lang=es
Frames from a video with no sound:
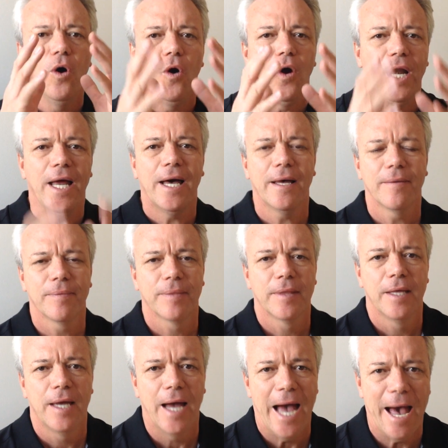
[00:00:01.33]
Hola,
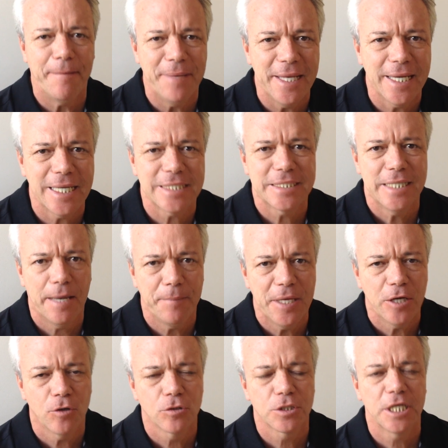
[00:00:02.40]
amigas y
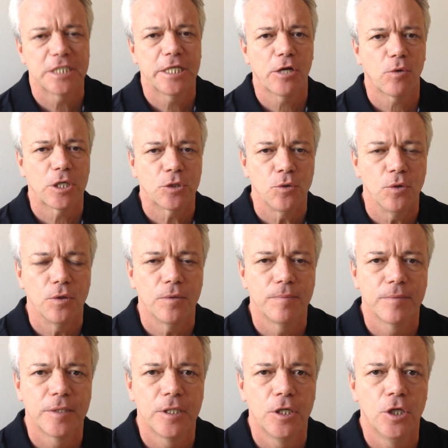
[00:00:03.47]
amigos de Cerro Azul.
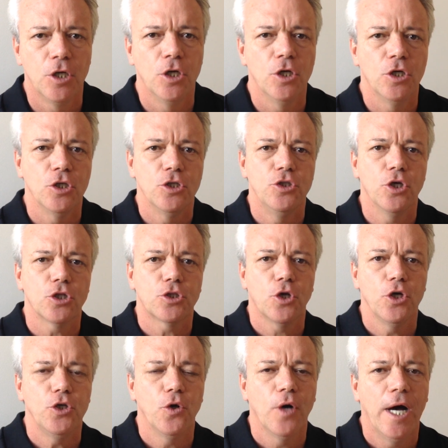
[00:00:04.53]
Yo
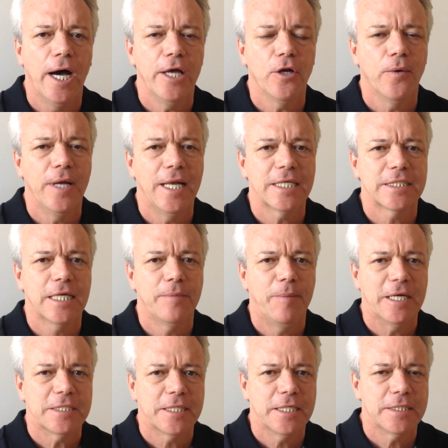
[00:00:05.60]
soy John Jairo Velázquez
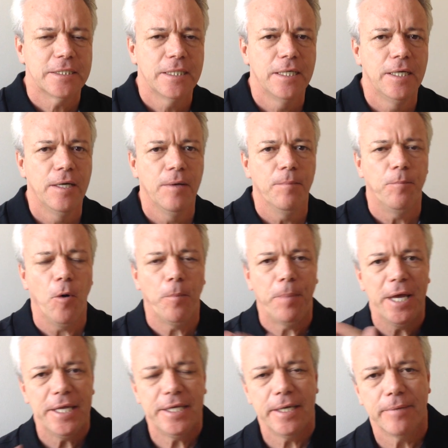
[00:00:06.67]
Vázquez,
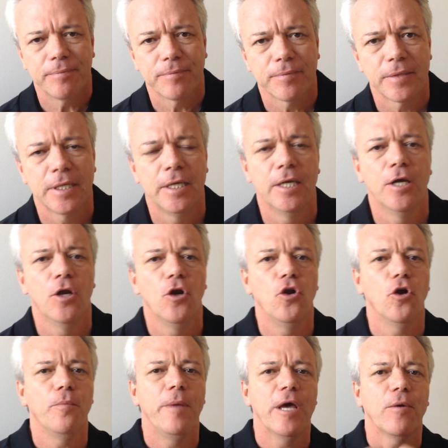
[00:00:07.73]
Popeye.
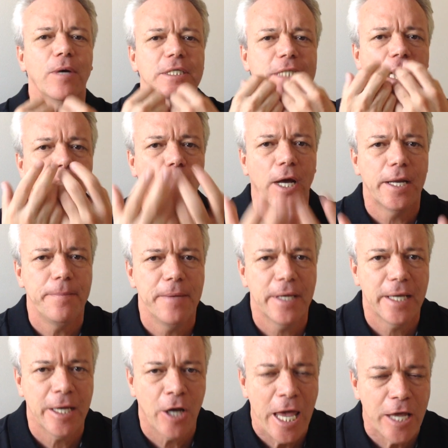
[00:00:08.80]
Los vengo a saludar
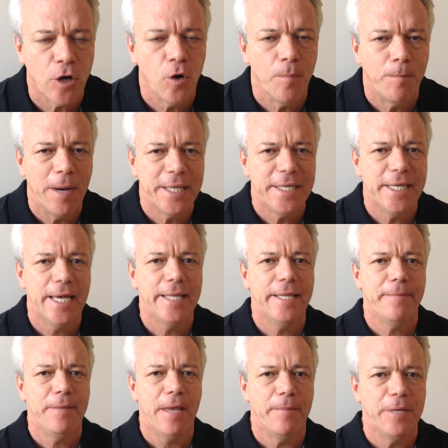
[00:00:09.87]
en, compañía
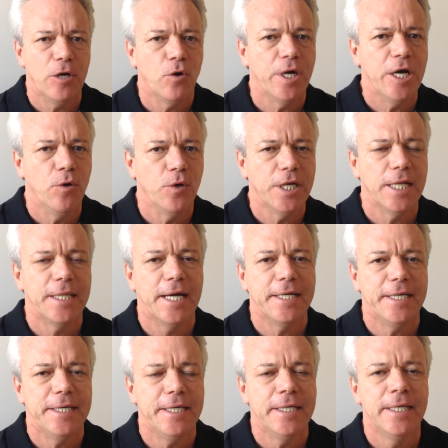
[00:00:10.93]
de mi amigo Georiel
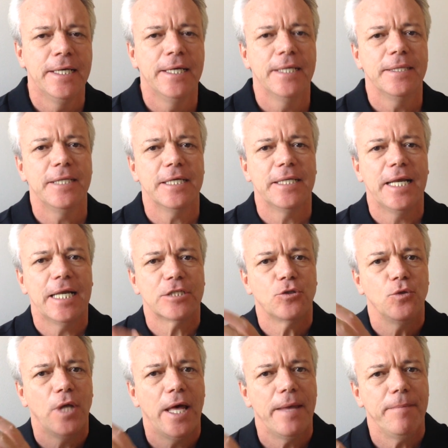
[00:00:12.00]
Danini desde la
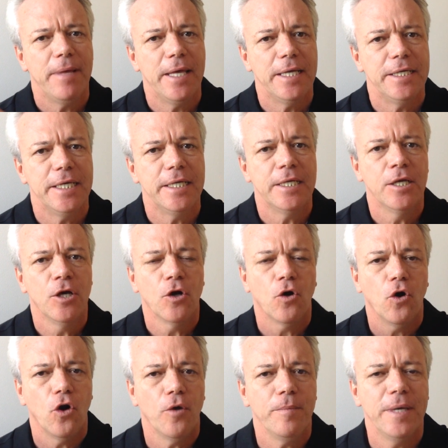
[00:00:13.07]
ciudad de Medellín,
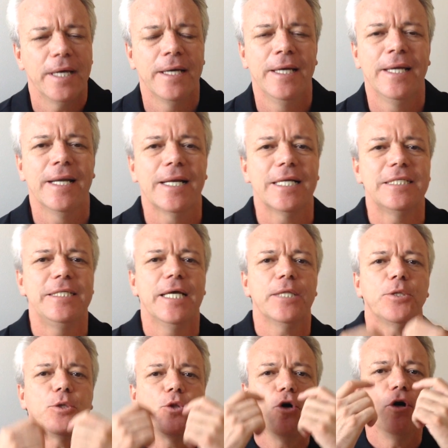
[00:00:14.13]
Colombia.
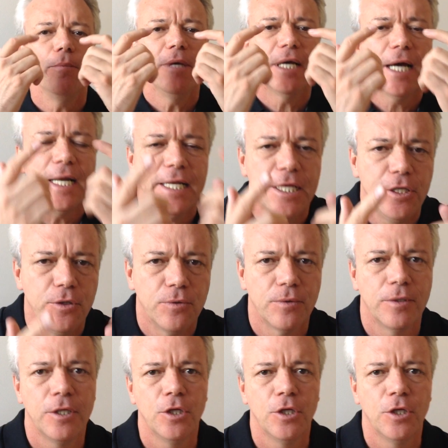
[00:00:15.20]
Reciban todo mi cariño,